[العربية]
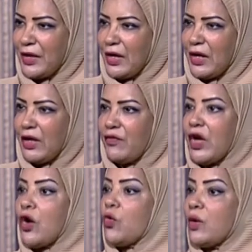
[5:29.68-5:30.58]
مم.
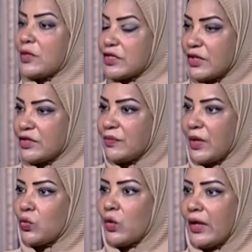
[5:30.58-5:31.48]
فهو المصري القديم
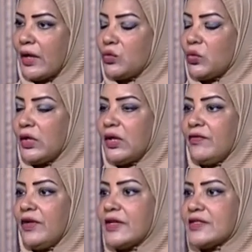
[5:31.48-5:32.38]
برضو كان عنده كده
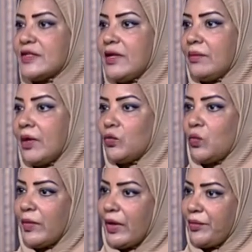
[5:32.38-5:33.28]
في اثناء
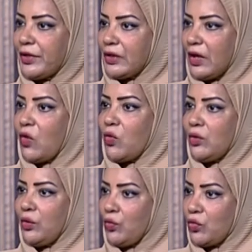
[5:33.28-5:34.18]
برضو ما بيطلعوا
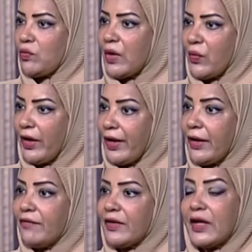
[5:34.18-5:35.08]
للحروب او
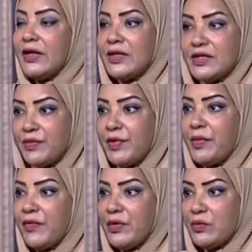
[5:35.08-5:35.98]
حاجه فكان لازم
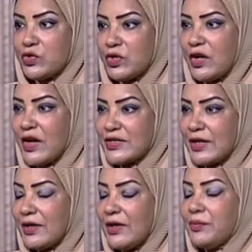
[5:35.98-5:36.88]
يبقى فيه موسيقى
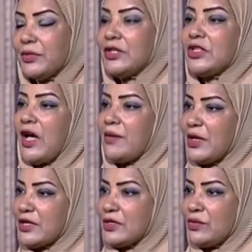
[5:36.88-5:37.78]
عسكريه بتدي
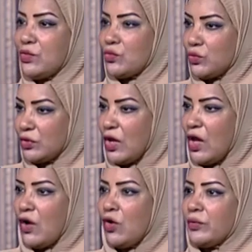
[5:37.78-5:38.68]
حماس للجنود
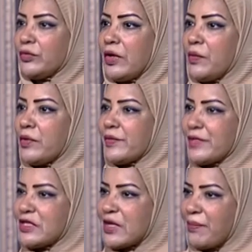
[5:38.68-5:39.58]

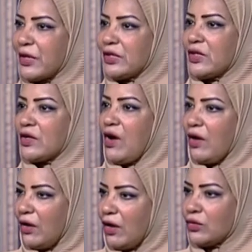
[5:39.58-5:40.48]
وبتظبط ايقاع
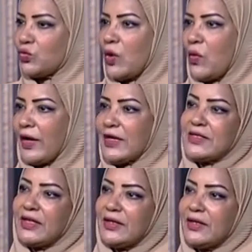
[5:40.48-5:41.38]
الخطوه وحاجات
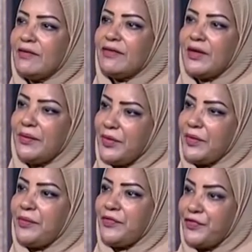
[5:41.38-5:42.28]
زي كده
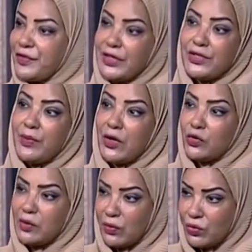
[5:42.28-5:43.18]
فدي
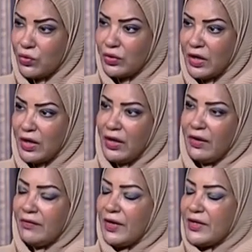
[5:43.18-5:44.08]
برضو موجوده
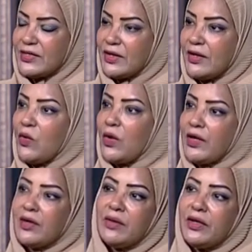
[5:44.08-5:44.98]
فاذا هو
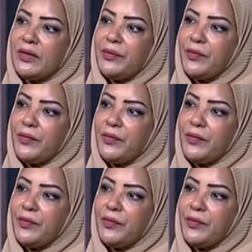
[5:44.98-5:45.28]
هنا آه،